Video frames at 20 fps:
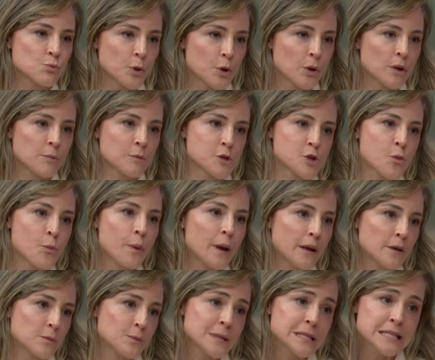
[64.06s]
programa de au
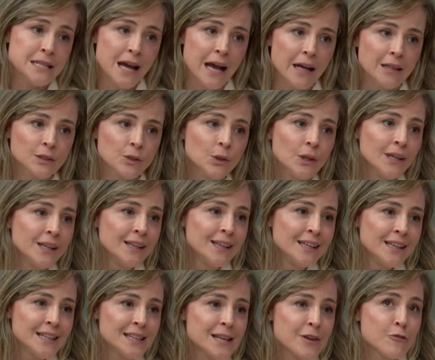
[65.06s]
pair no passado
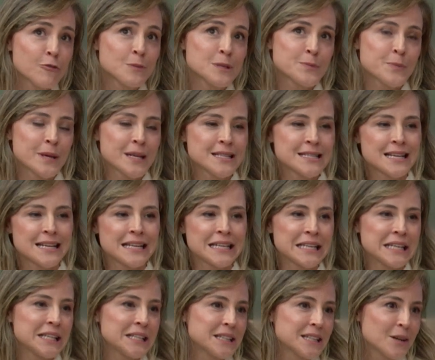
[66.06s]
e teve uma experiência
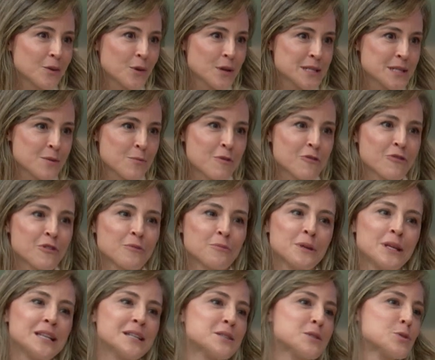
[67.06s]
linda, conheceu uma
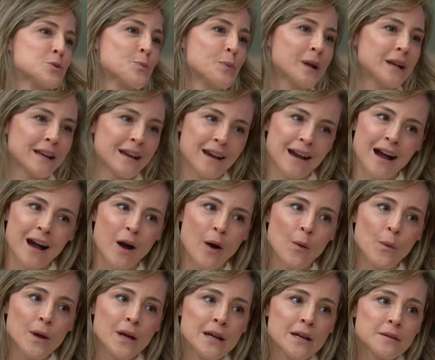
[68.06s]
família super
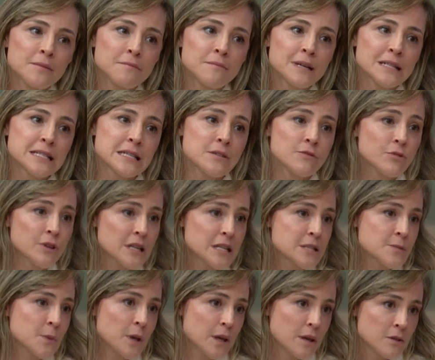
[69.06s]
legal, mas
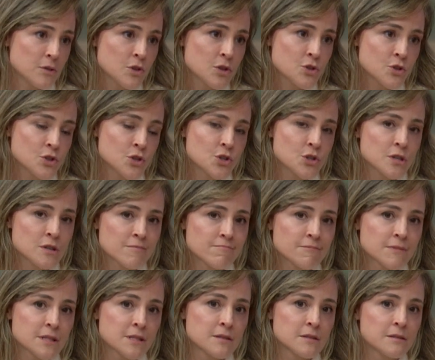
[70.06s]
infelizmente a gente
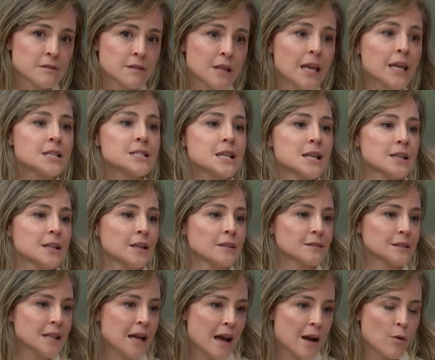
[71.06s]
tem que se
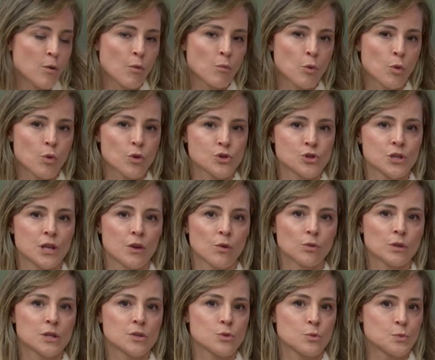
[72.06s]
atentar, como hoje tem
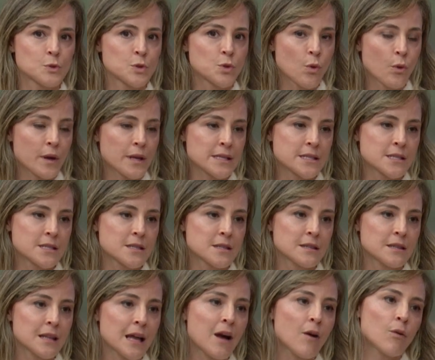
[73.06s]
outras opções,
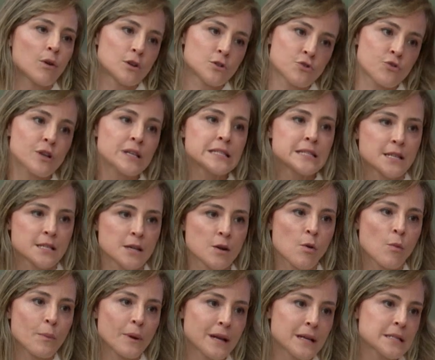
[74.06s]
na hora de fazer essa
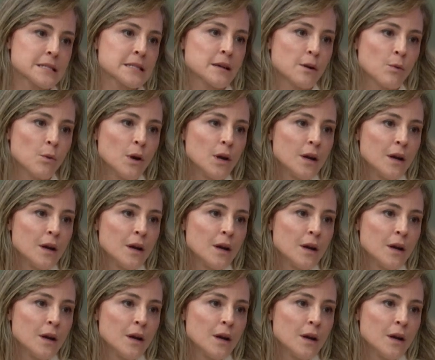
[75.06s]
comparação,